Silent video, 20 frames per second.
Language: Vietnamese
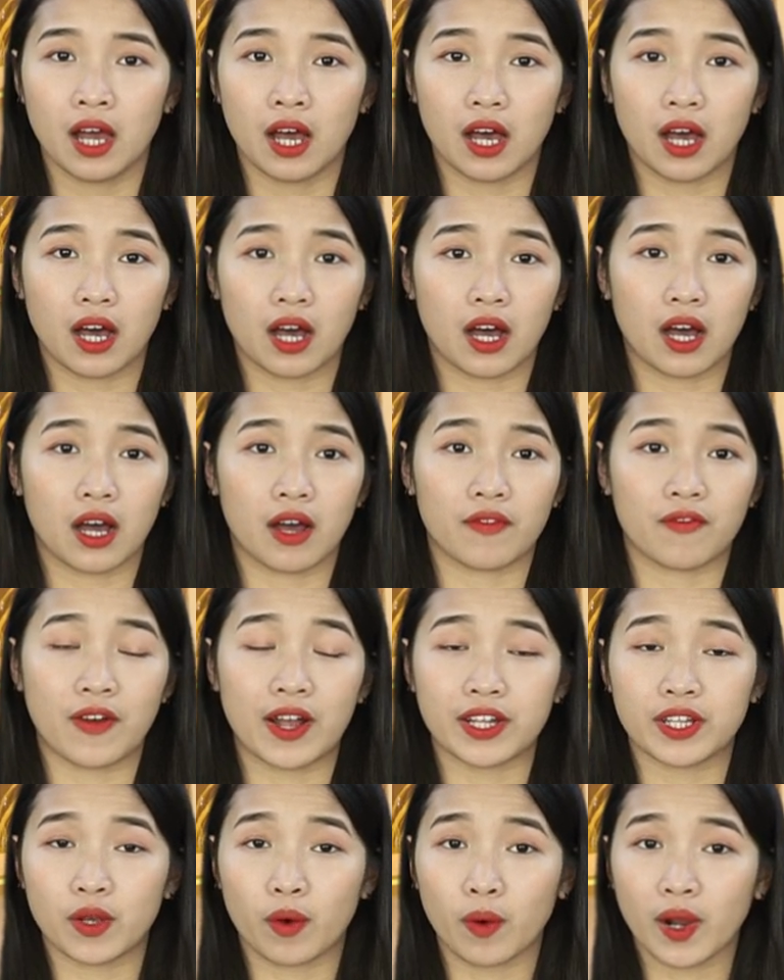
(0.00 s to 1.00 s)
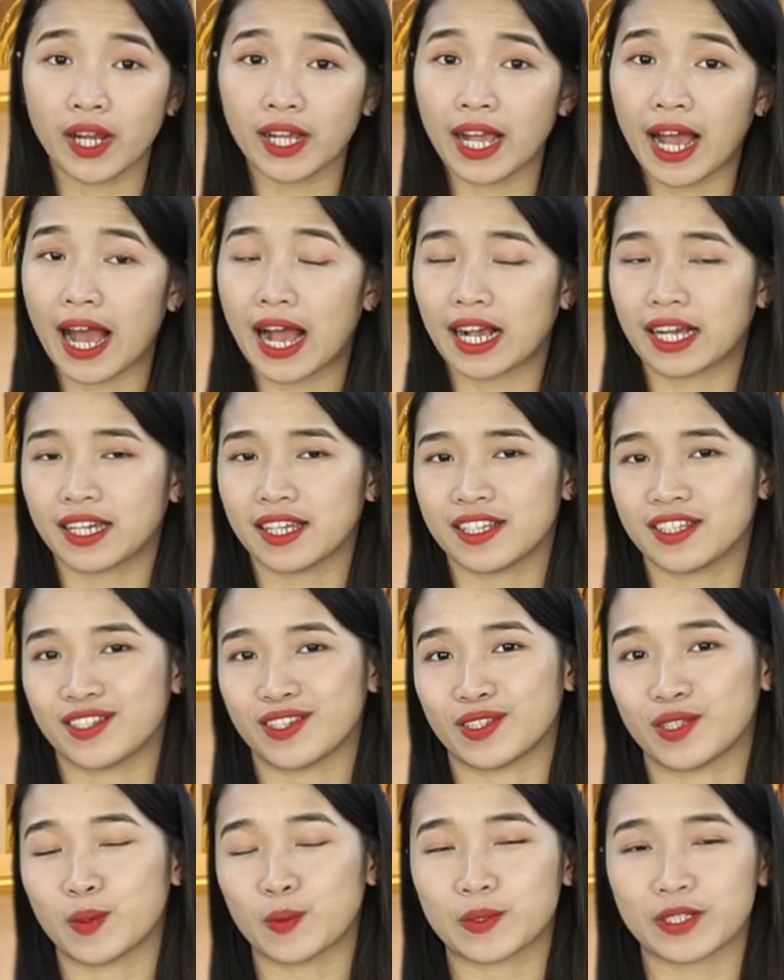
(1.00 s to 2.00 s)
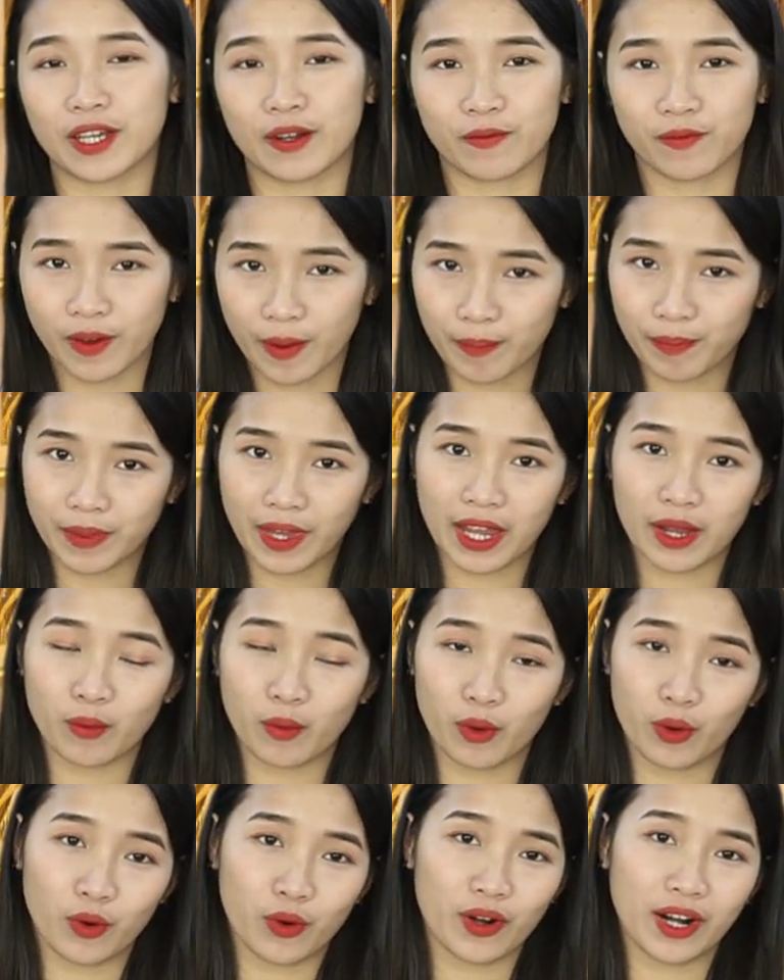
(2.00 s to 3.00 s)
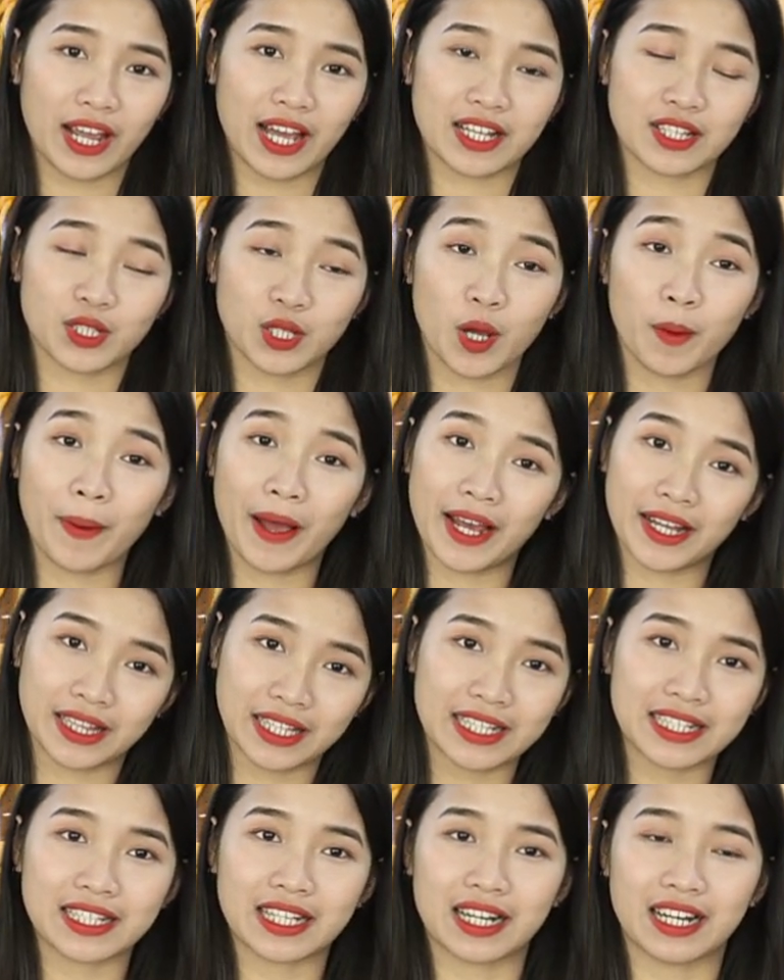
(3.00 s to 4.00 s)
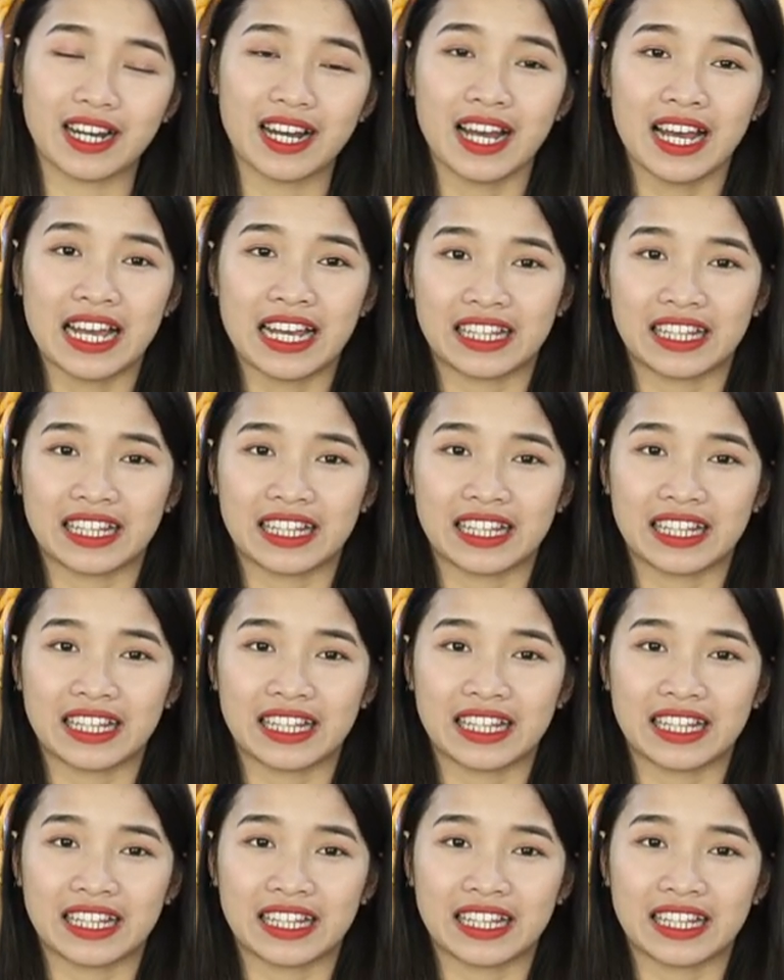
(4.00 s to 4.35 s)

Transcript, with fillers: À, và nhiều khách hàng khi sử dụng sản phẩm này của Korea Shop 24 giờ